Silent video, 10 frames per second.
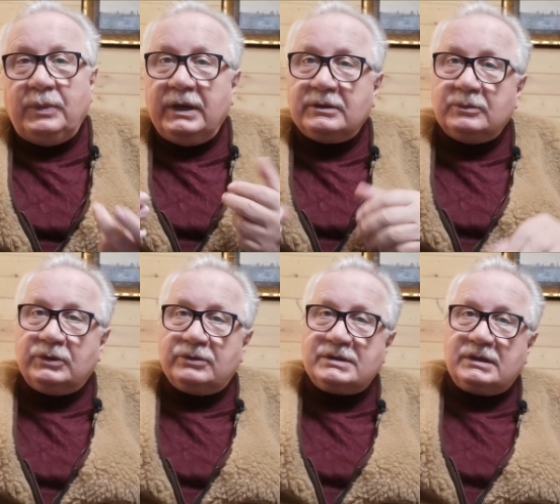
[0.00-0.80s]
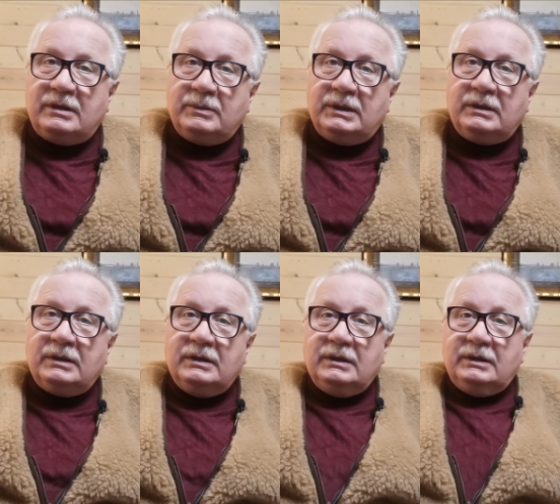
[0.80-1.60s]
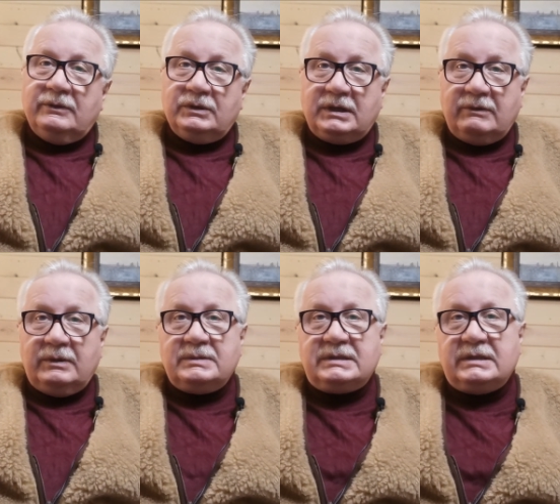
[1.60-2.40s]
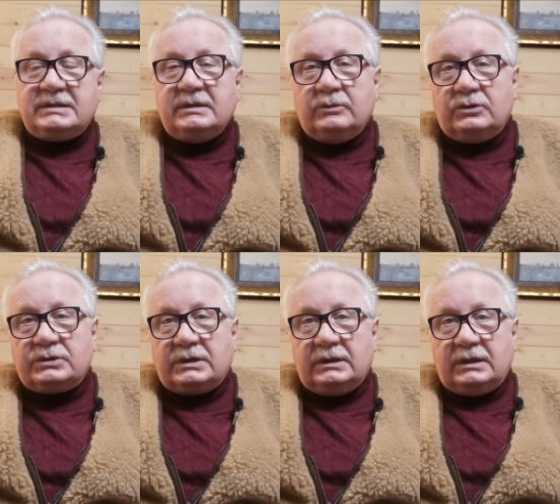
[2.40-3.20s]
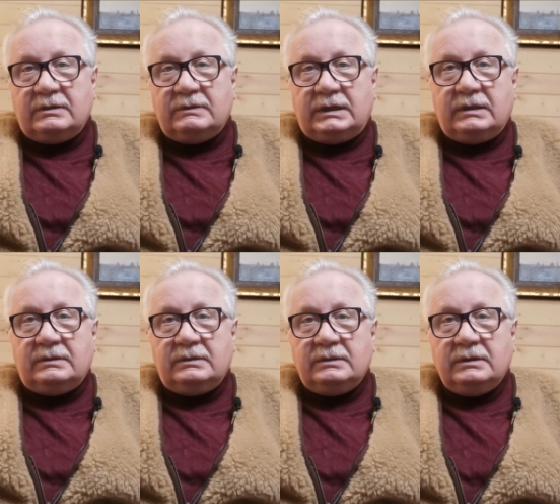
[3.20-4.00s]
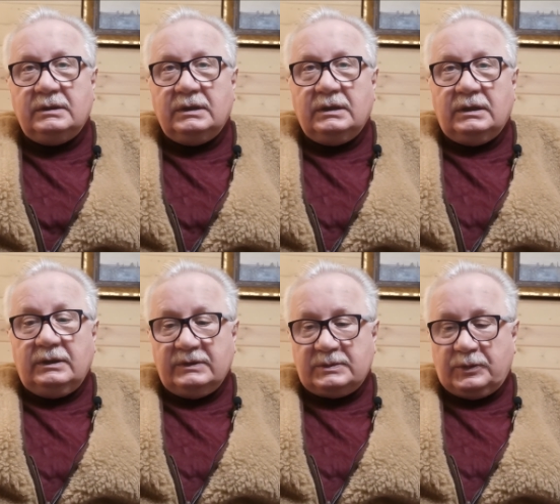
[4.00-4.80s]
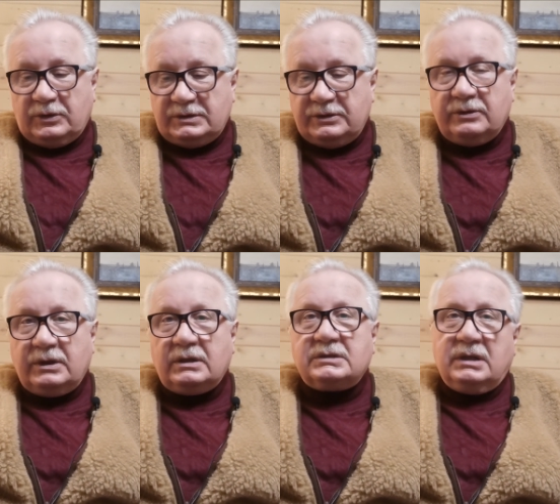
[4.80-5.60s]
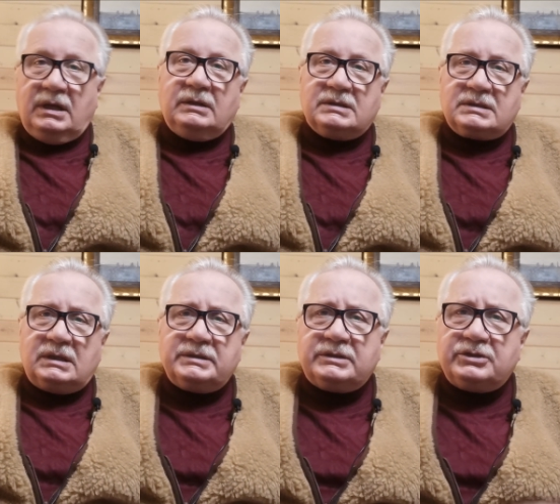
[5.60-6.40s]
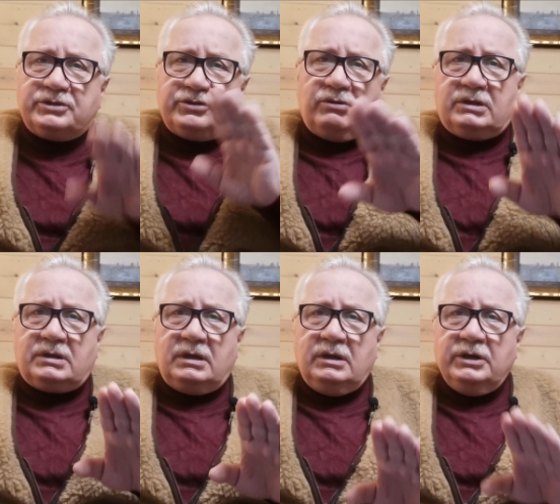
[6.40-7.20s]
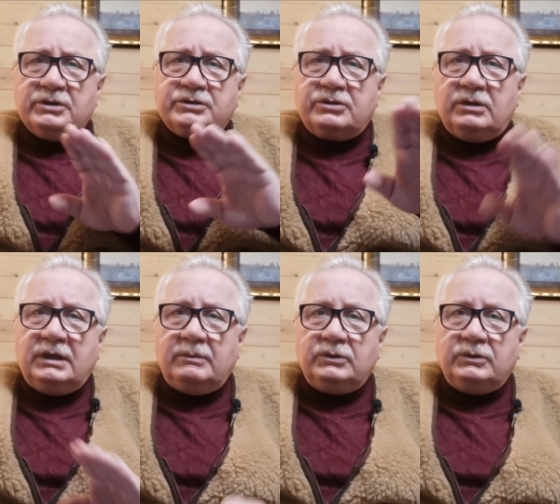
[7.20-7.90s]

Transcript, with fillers: Поэтому, друзья мои, вот я вам здесь немножко наговорил, и вы спросите, Юрий Николаевич, ладно, скажите четко, что